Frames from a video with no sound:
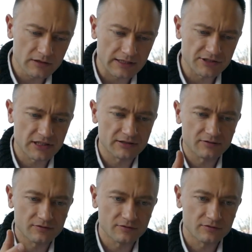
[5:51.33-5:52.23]
Także
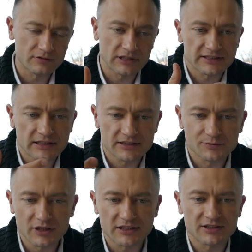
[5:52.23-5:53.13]
niestety z
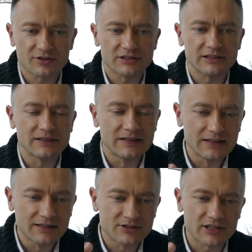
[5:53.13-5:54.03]
mojej strony
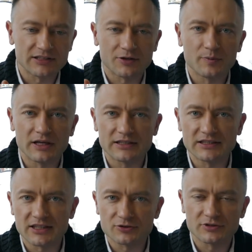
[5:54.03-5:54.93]
żadne obelgi,
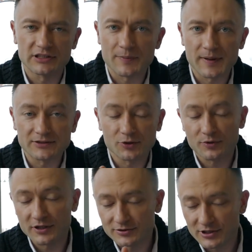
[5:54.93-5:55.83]
zarzuty nie padną.
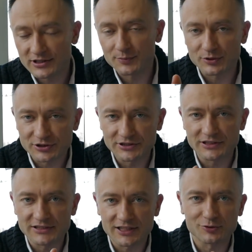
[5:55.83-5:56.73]
Mogę troszeczkę
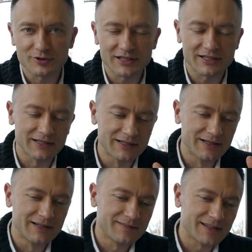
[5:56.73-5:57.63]
poszydzić z niektórych,
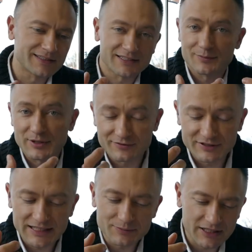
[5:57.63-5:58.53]
tak samo jak
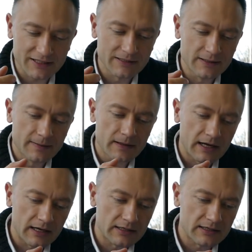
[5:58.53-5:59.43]
wy ze mnie,
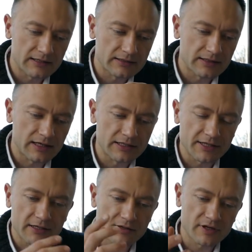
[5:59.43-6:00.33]
ale, ale
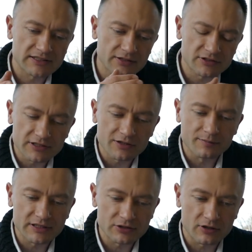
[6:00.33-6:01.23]
nie. I wracając do tego
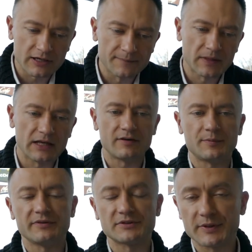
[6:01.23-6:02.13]
mentora, ja Wam
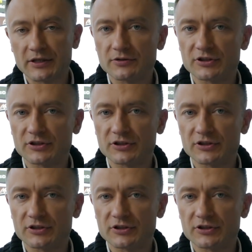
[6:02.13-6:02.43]
powiem z mojego